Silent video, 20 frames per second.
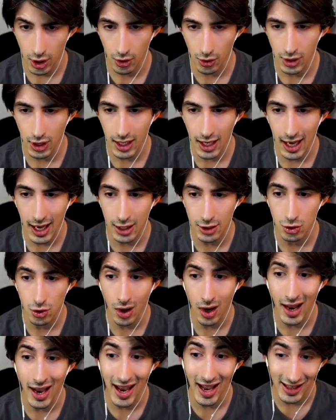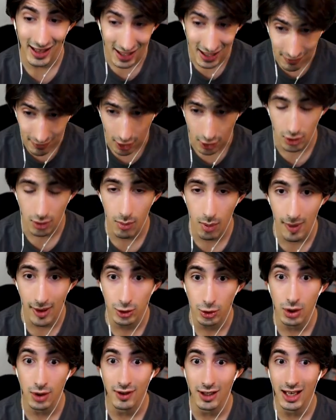In ogni caso è arrivato il
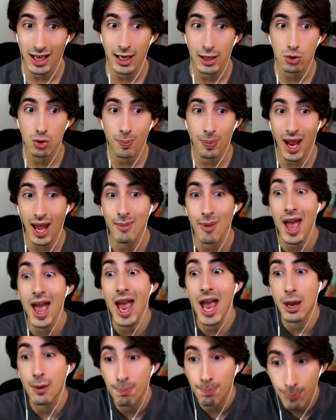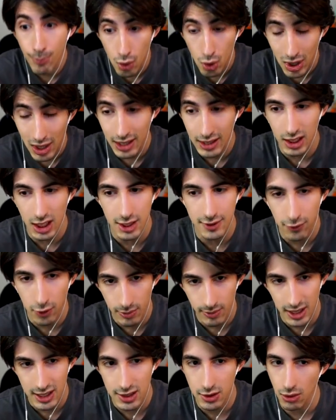momento di vedere le supreme e pure le
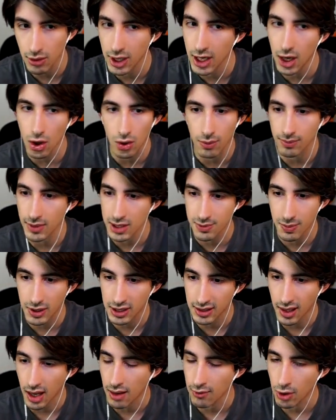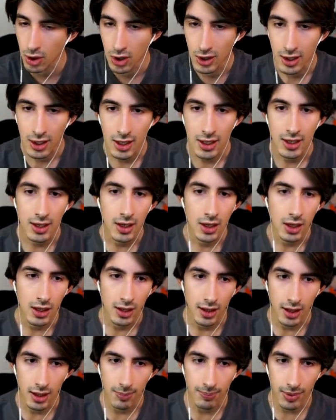trasformazioni che non mi aspettavo.
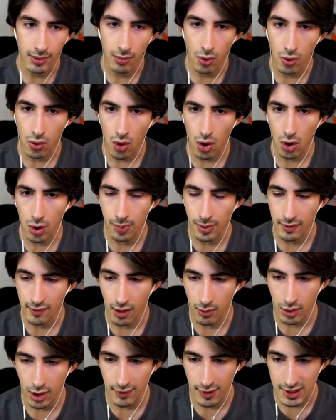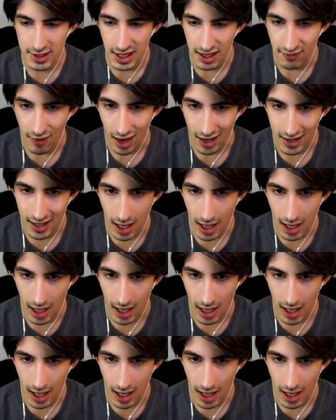Uh, in primo luogo proviamo l'evasiva.